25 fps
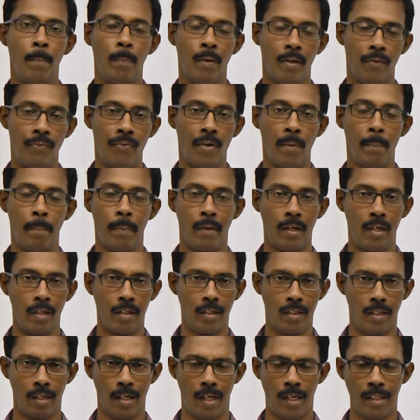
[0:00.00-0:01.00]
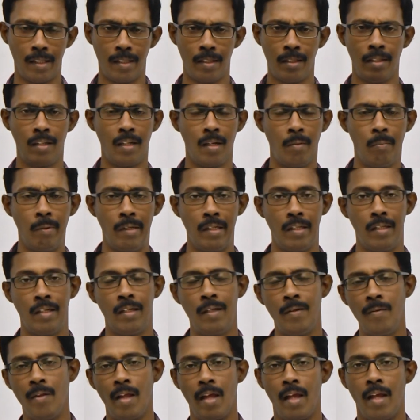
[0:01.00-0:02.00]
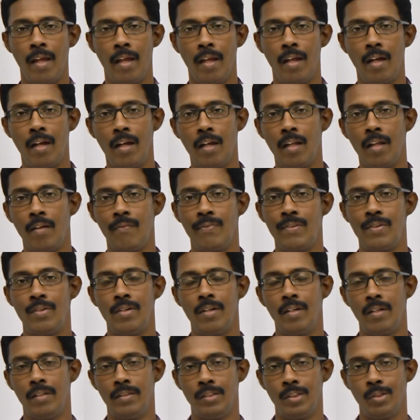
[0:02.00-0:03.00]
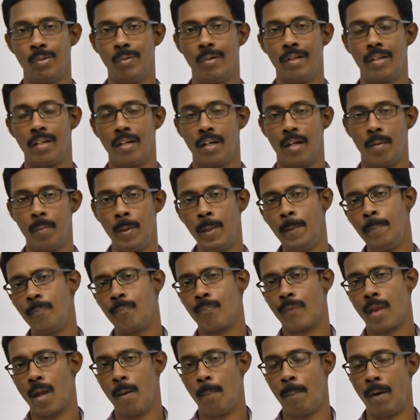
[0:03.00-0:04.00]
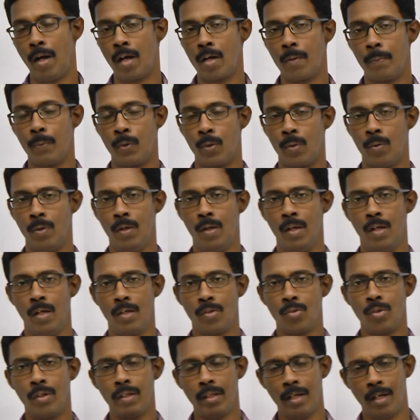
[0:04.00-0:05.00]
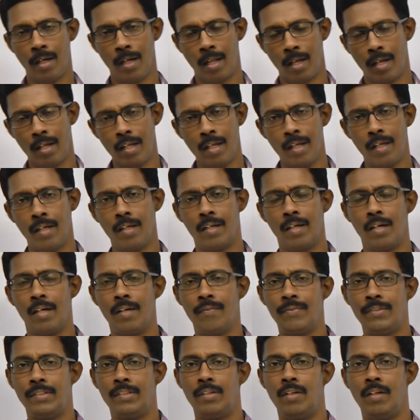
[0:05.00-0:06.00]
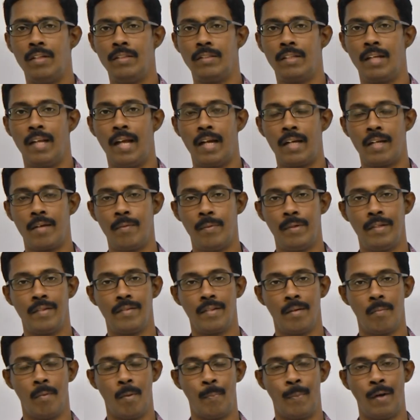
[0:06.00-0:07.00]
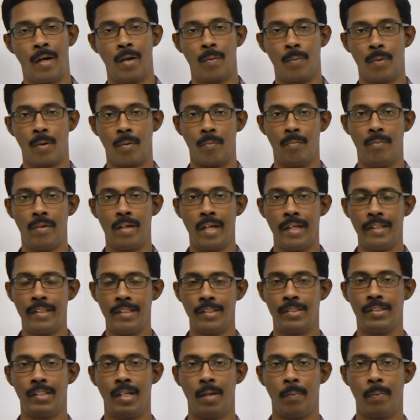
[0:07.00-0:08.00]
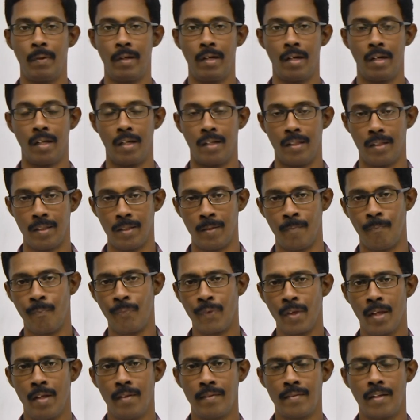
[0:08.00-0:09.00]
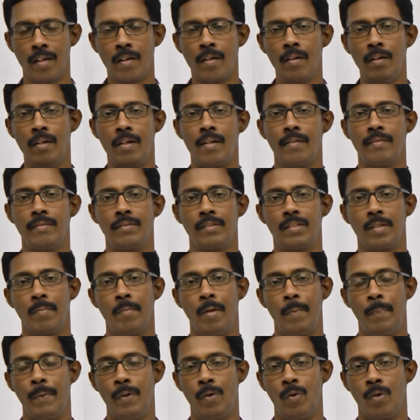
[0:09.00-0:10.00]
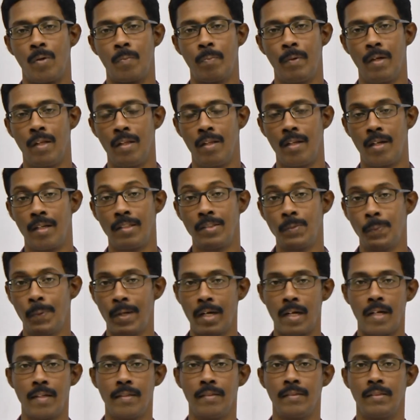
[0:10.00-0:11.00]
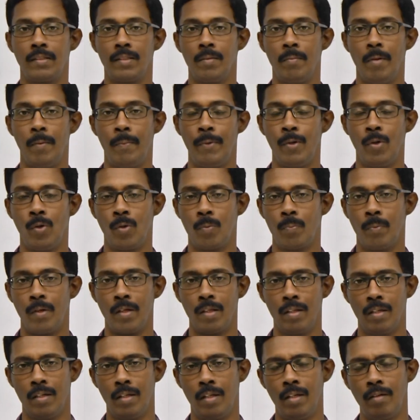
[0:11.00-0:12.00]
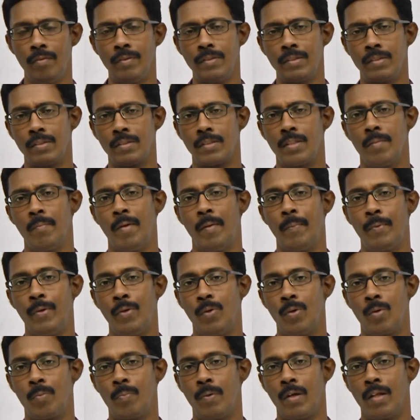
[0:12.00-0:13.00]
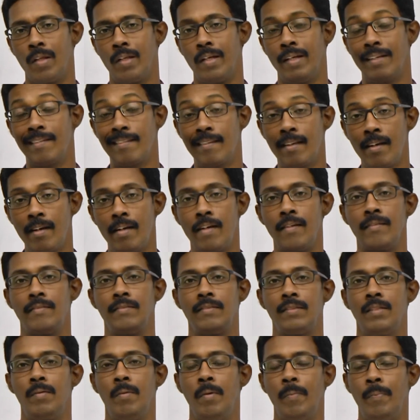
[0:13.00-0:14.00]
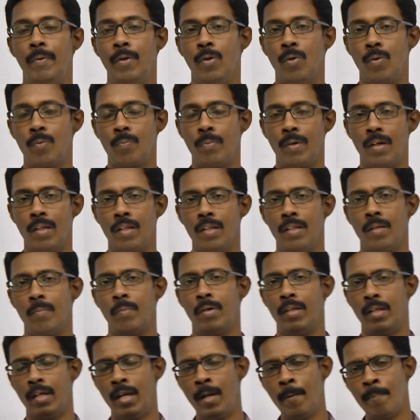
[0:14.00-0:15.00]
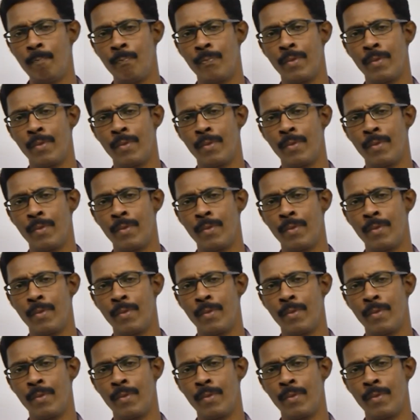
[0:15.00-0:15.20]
பெர்ஃபார்ம் பண்ணுது அதை தான் நம்ம இந்த என்டையர் ஃபிசியாலஜி யூனிட்டில் நம்ம பார்க்க போகிறோம் ஸோ இதில் நிறைய ஃபிசியாலஜிக்கல் ஆக்டிவிட்டிஸ் நம்ம பார்க்க போகிறோம் டைஜஷன் எப்படி நடக்குது சர்க்குலேட்டரி சிஸ்டம் எப்படி ஒர்க் பண்ணுது ரெஸ்பிரேட்டரி சிஸ்டம் எப்படி ஒர்க் பண்ணுது நர்வஸ் சிஸ்டம் எப்படி ஒர்க் பண்ணுது எக்ஸ்கிரீட்டரி சிஸ்டம் எப்படி ஒர்க் பண்ணுது இந்த மாதிரி